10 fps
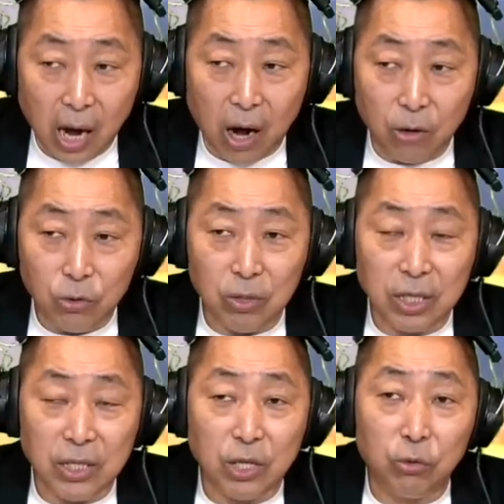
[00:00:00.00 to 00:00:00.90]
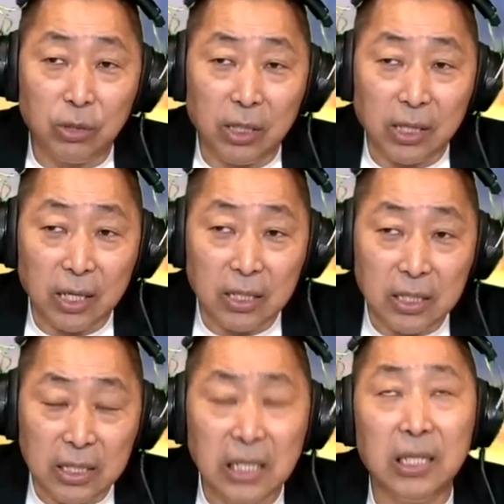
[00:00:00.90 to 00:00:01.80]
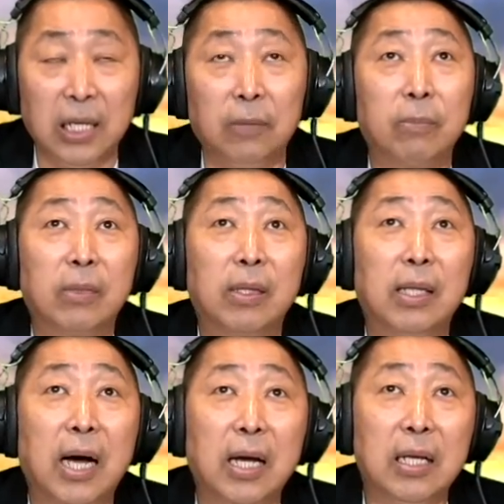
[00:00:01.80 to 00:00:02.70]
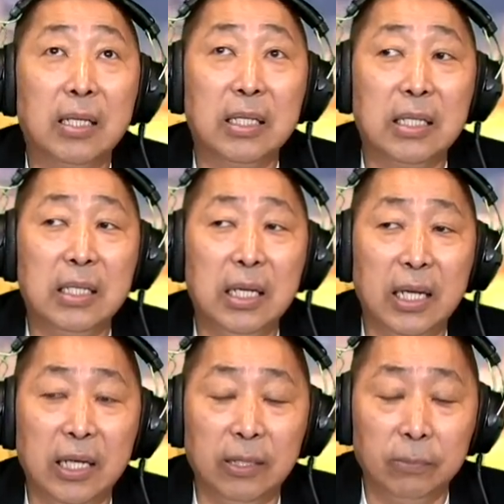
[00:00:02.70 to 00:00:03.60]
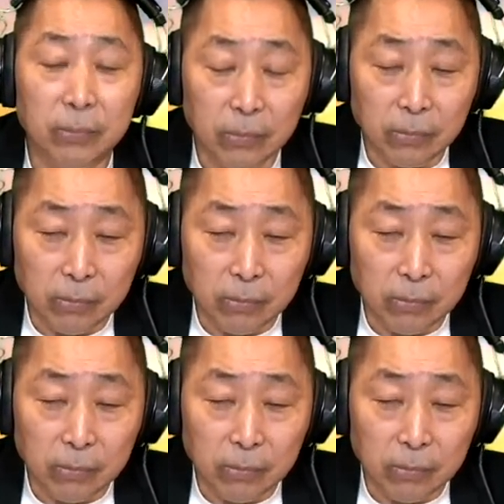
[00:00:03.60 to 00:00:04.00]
澳洲的前总理呢基廷，那基廷